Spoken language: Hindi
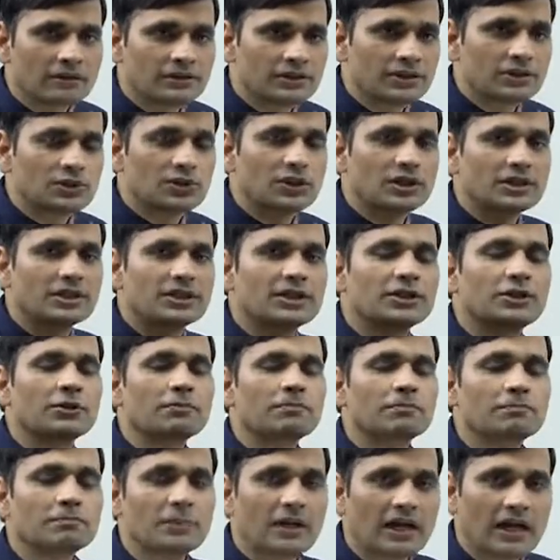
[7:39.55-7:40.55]
शिक्षक यदि
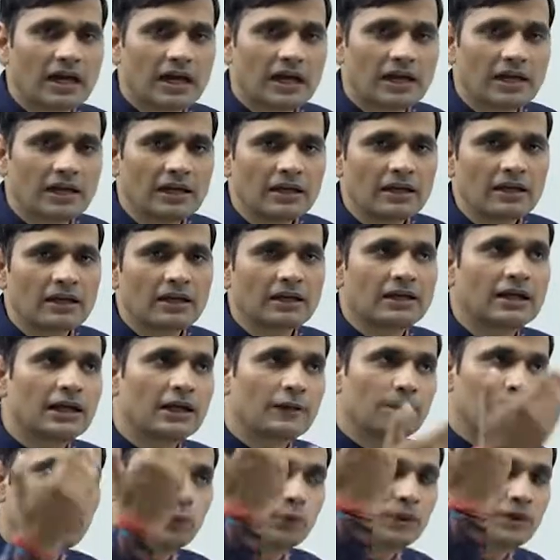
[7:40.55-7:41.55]
पढ़ाएं
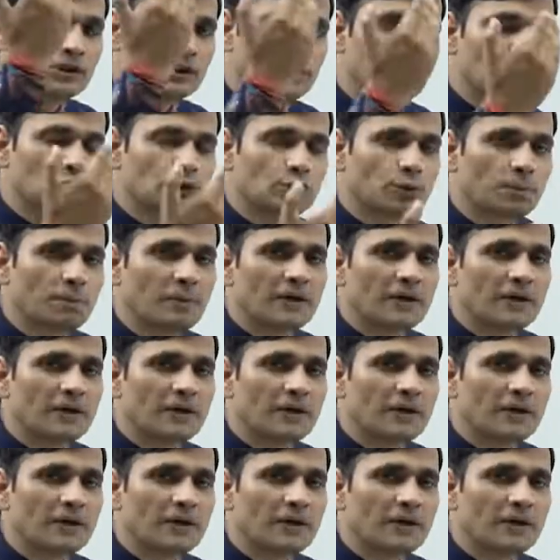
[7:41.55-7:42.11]
यानी पूरे तीन